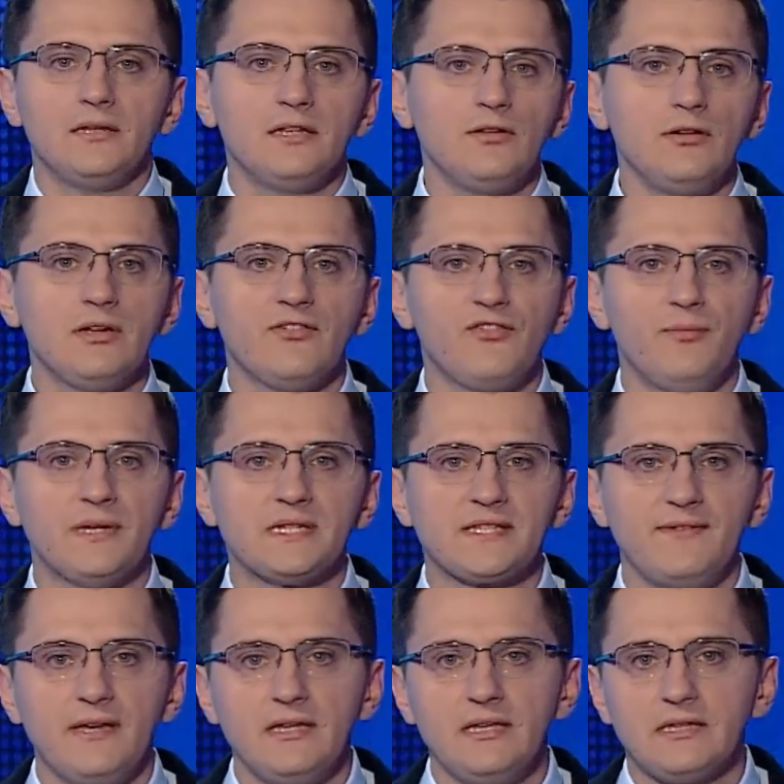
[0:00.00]
Да только вот в
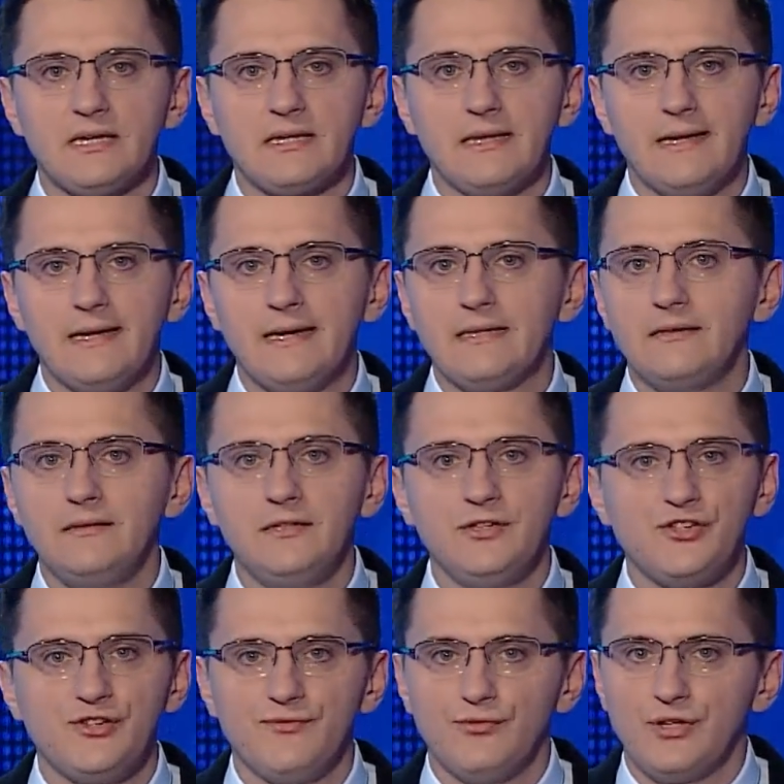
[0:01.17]
Москве они тогда
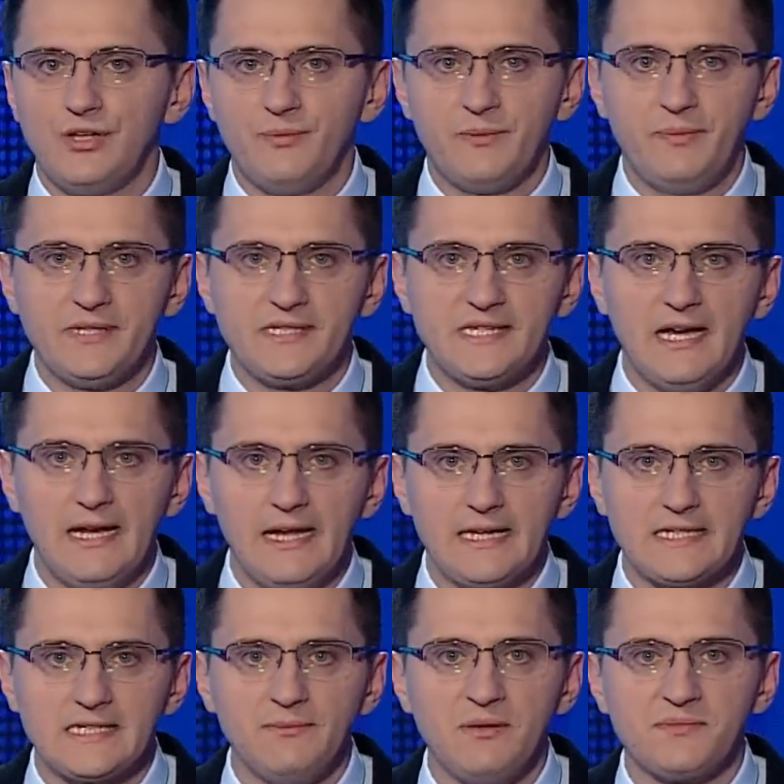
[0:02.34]
ничего не подписали, а
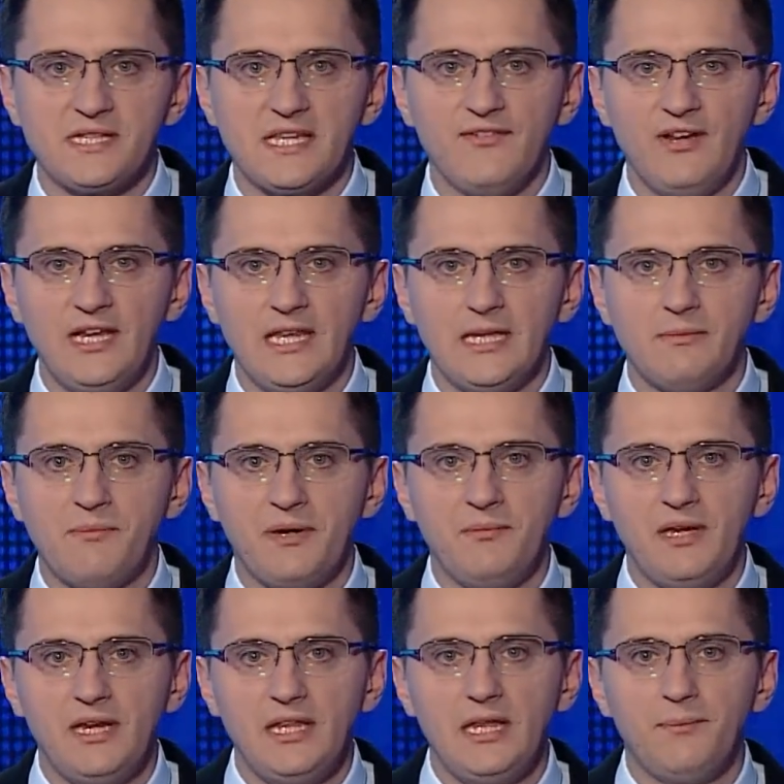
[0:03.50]
самим заявлением о
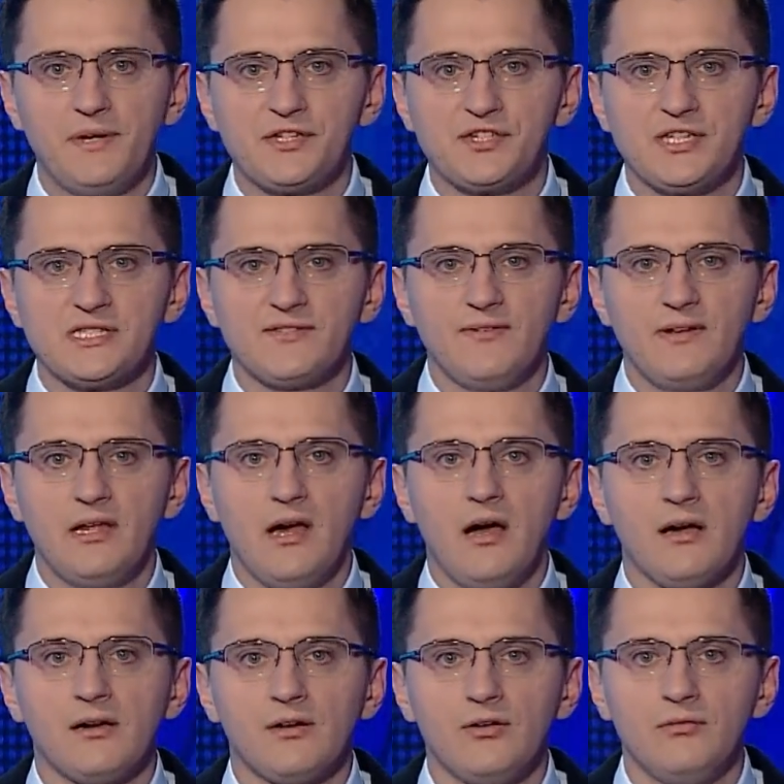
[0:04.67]
примирении предшествовали
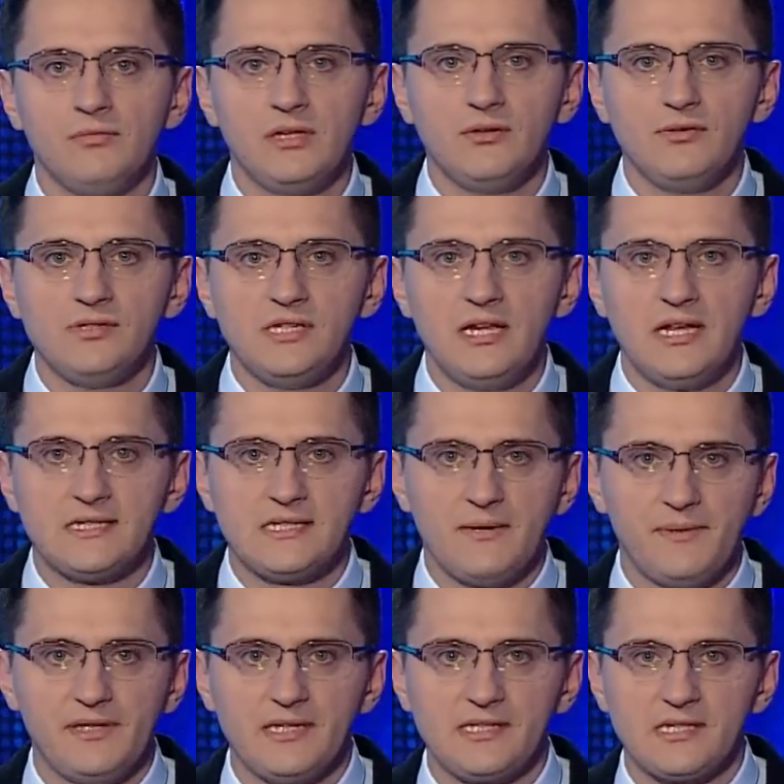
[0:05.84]
огромные усилия
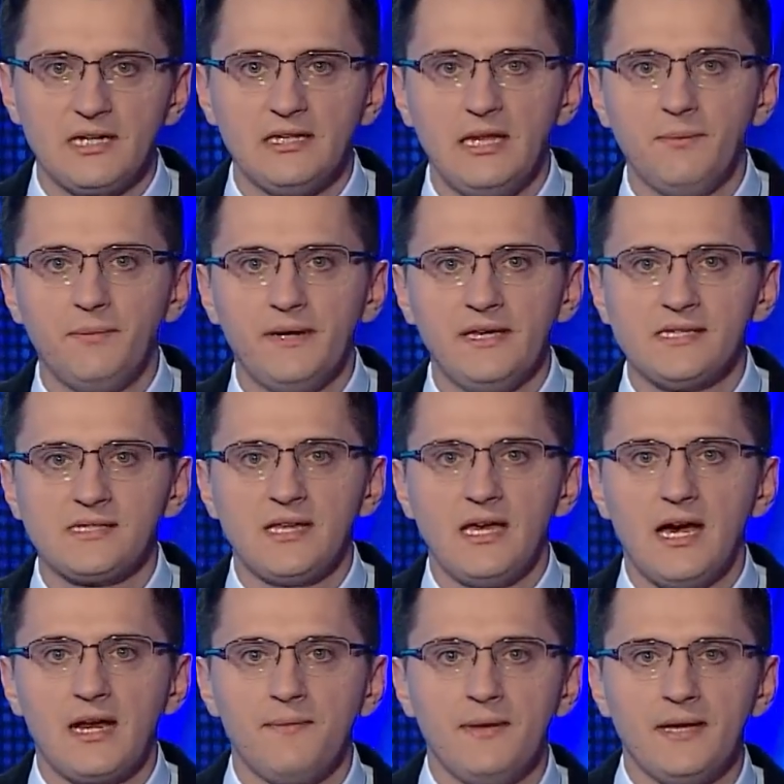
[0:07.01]
западных стран и поездки
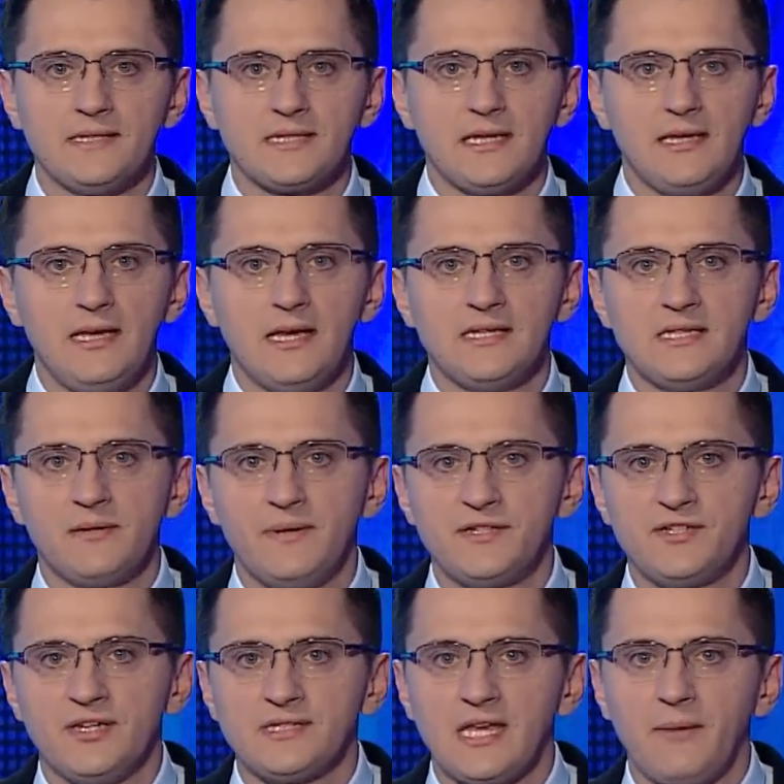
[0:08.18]
армянских и
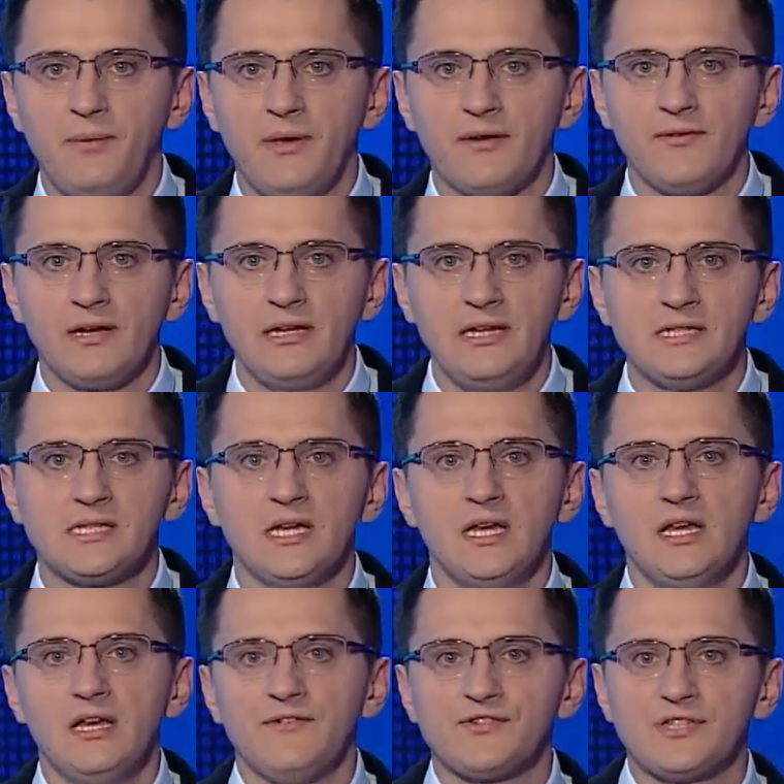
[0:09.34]
азербайджанских первых лиц
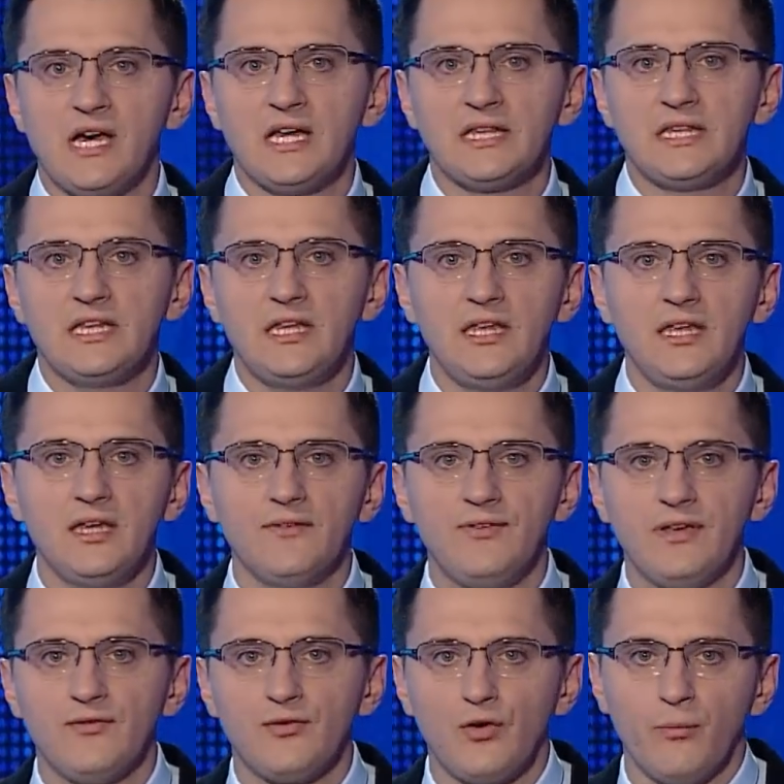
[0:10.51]
в Штаты и в
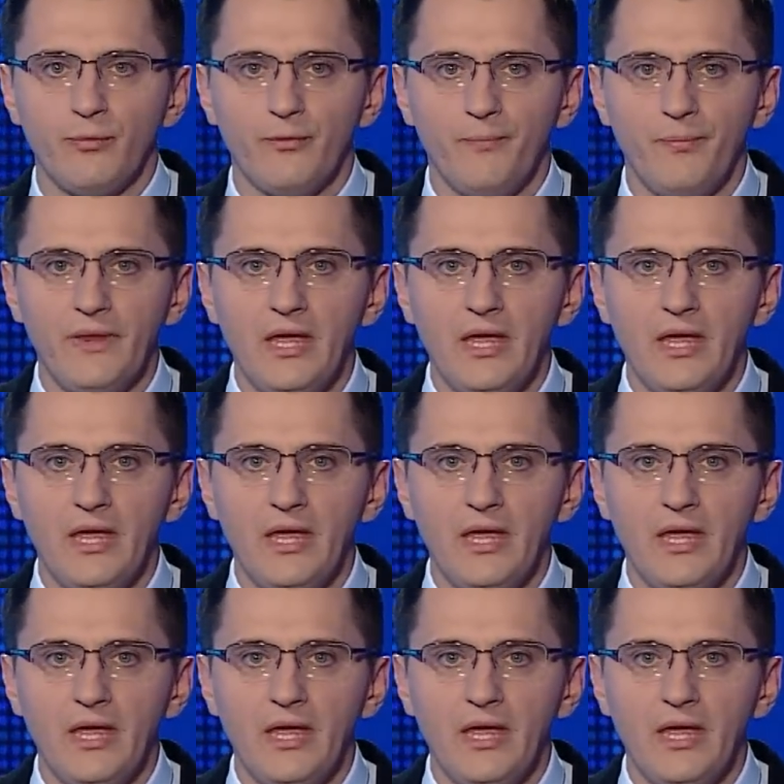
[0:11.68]
Европу.